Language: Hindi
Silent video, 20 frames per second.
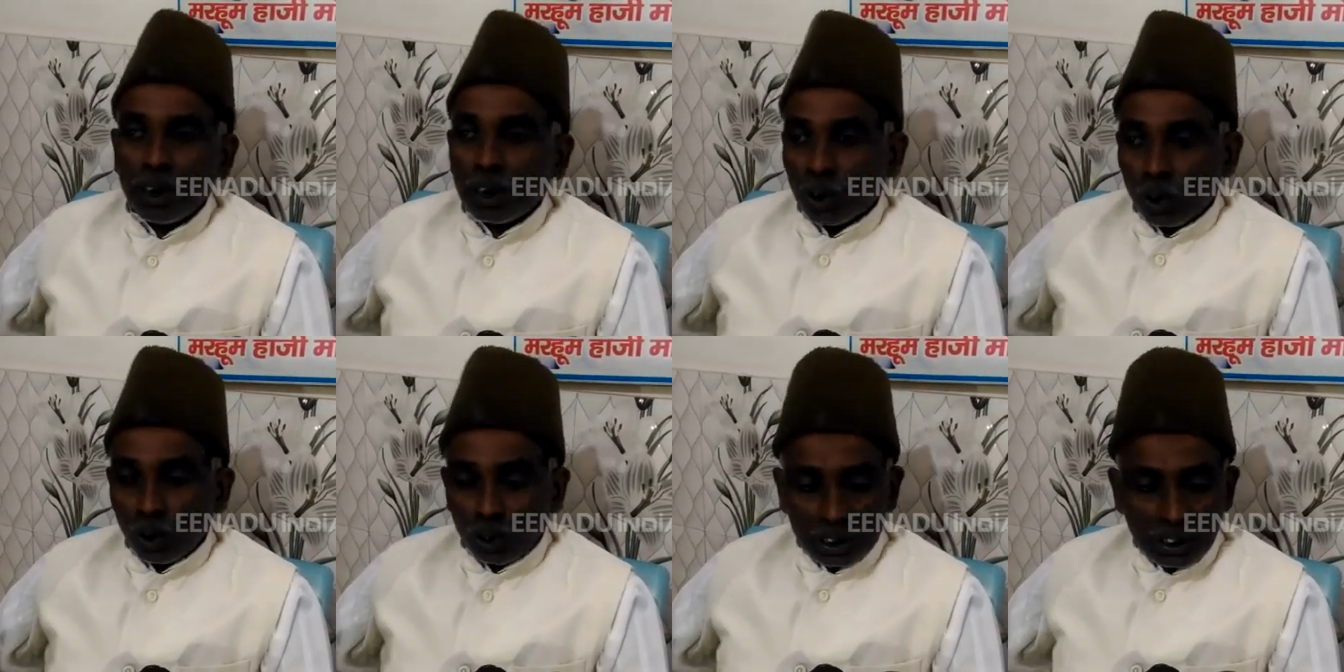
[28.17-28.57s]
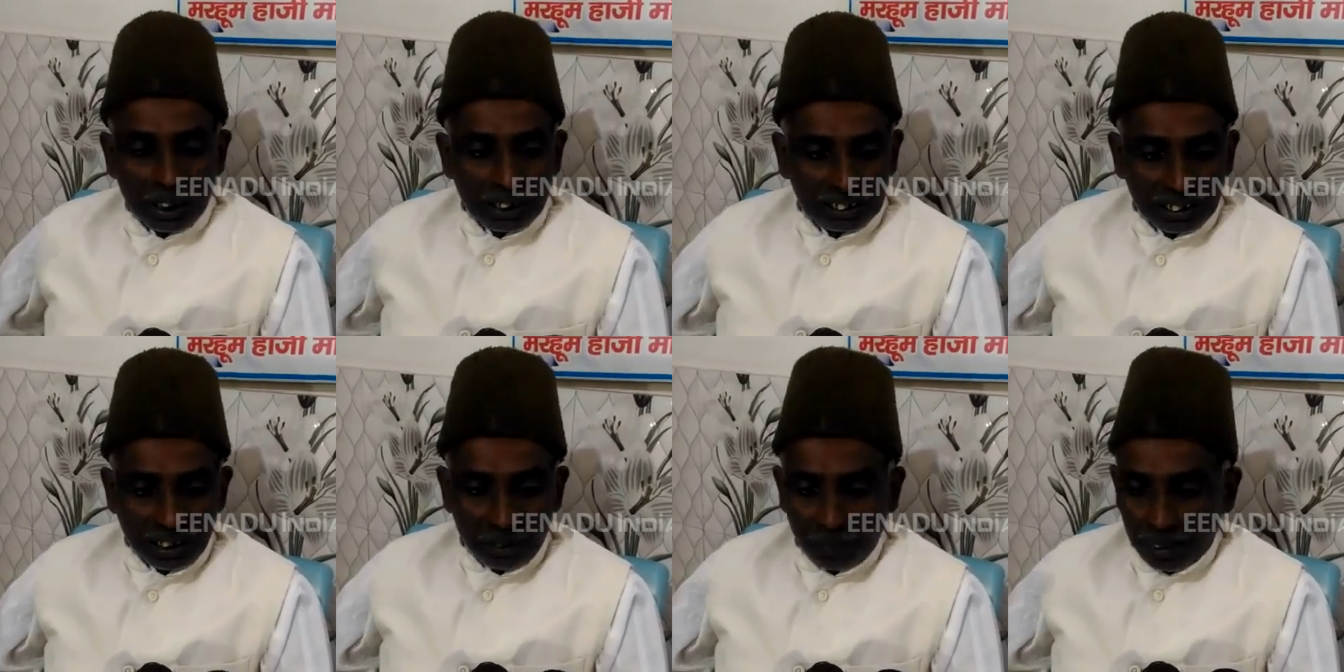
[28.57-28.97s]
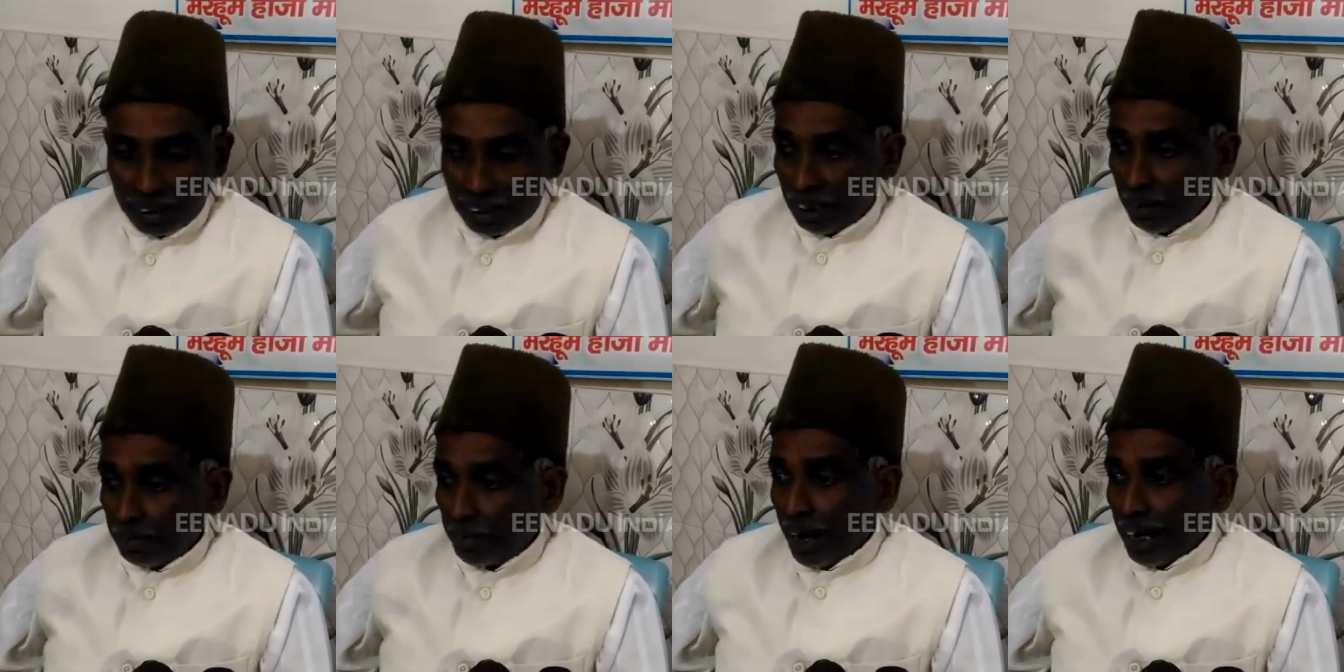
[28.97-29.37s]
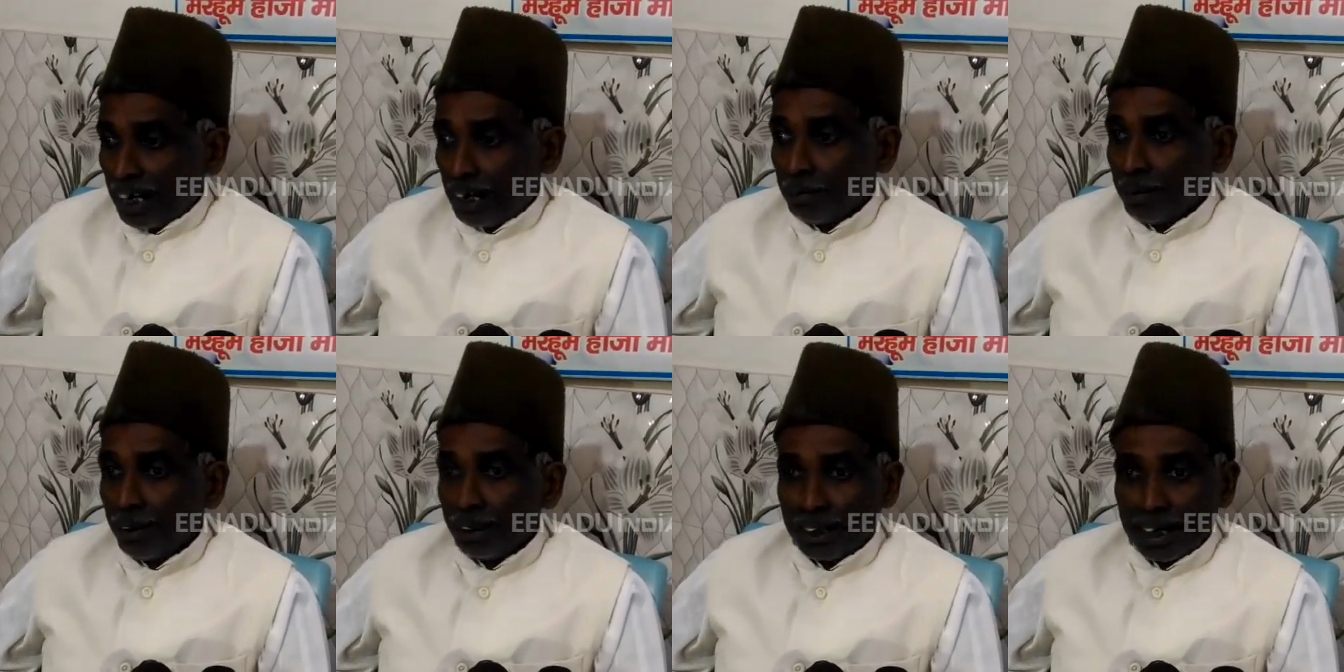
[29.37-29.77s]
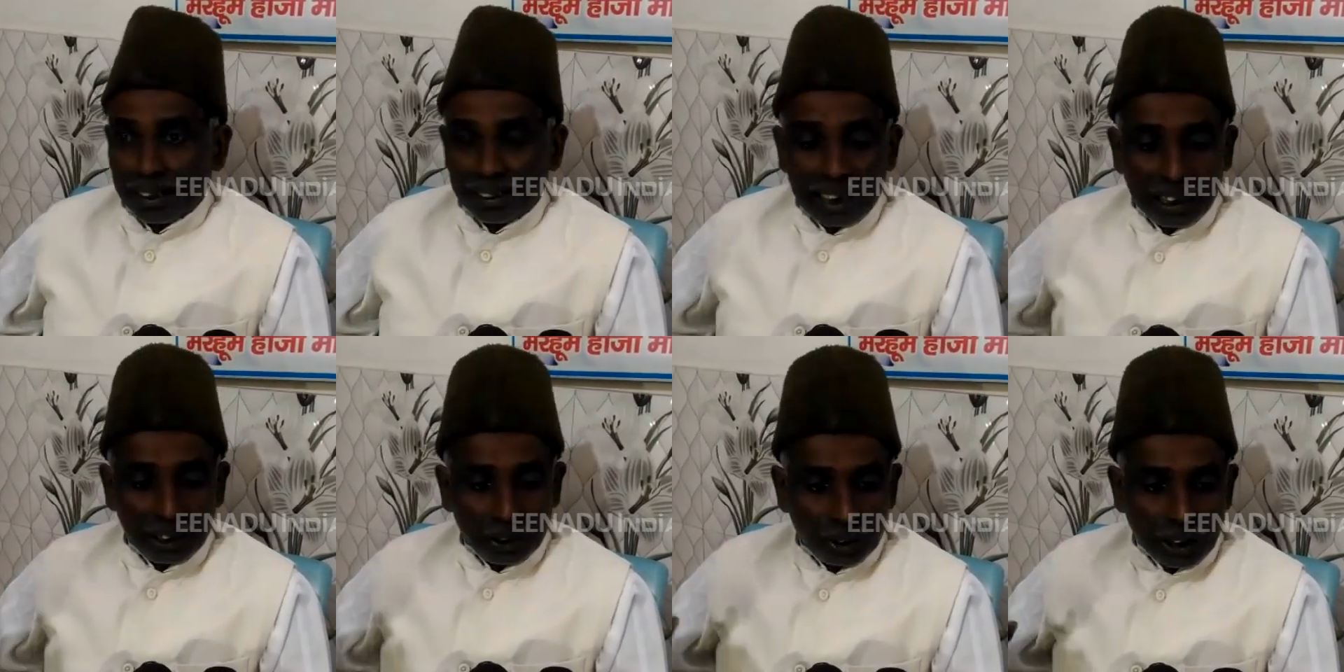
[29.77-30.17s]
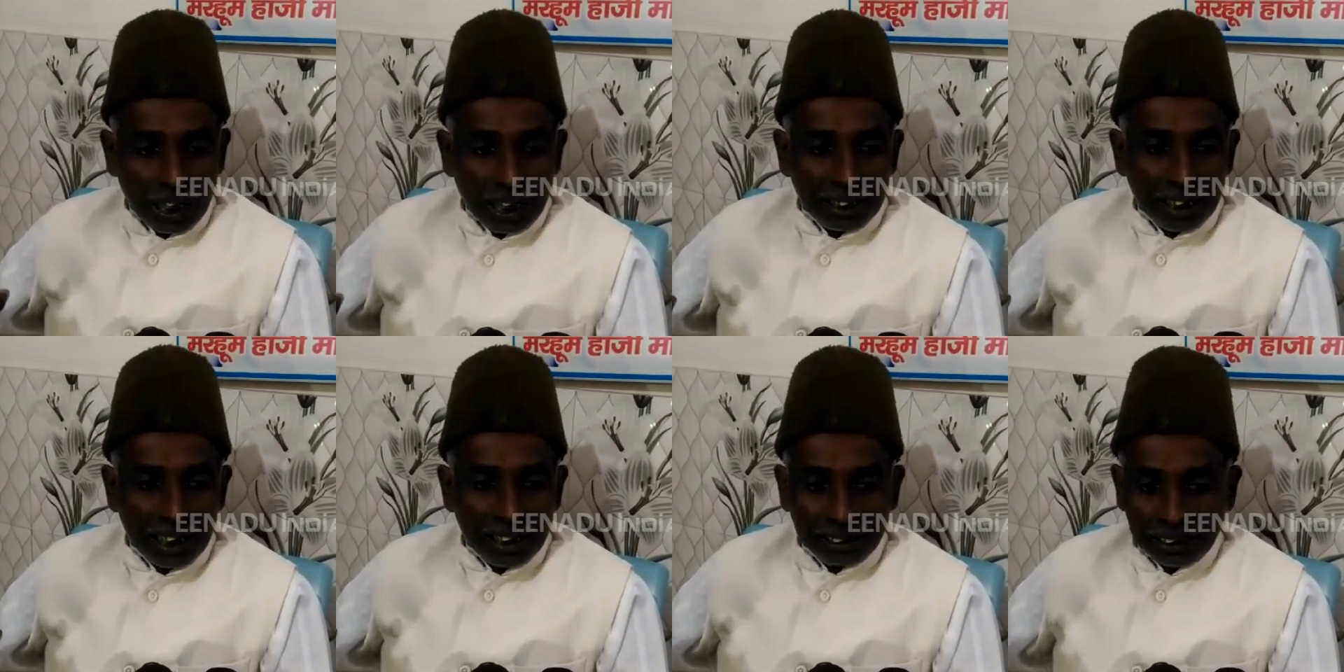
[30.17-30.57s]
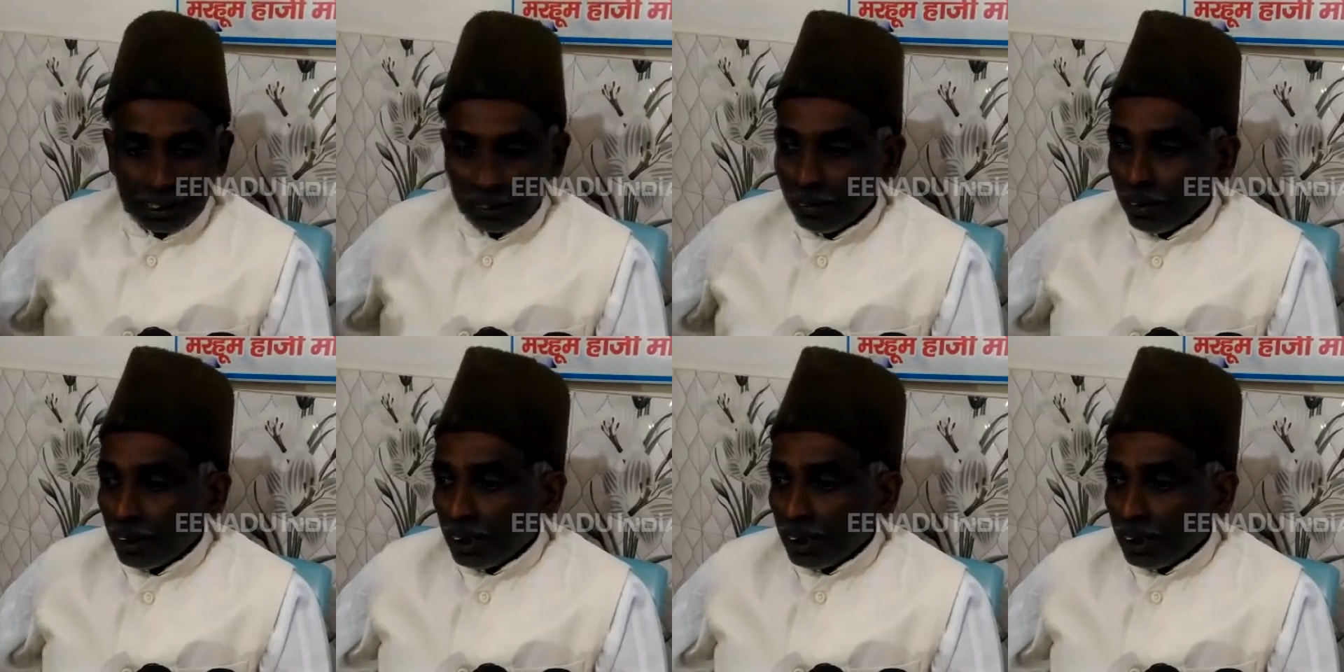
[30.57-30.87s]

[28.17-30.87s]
क्योंकि इससे पहले बानवे घटना दोहराई गई थी